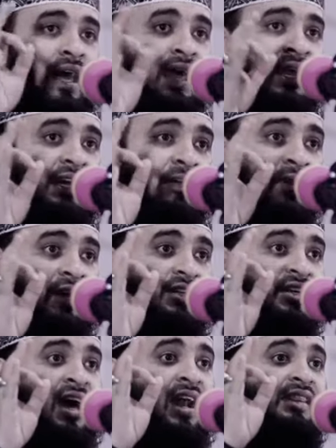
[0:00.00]
আলাইহিম
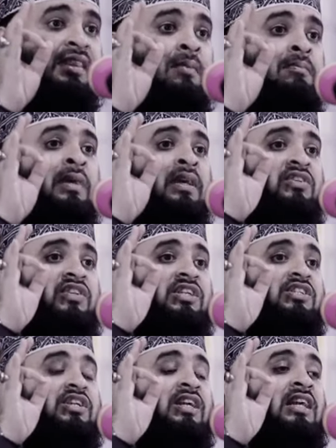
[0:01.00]
হিজারাতাম মিন
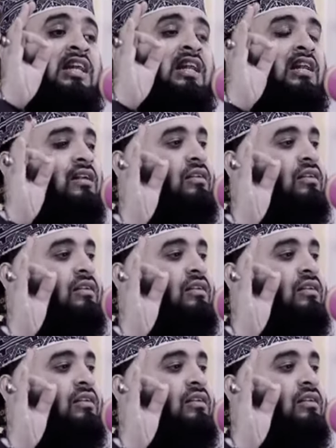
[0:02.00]
সিজিল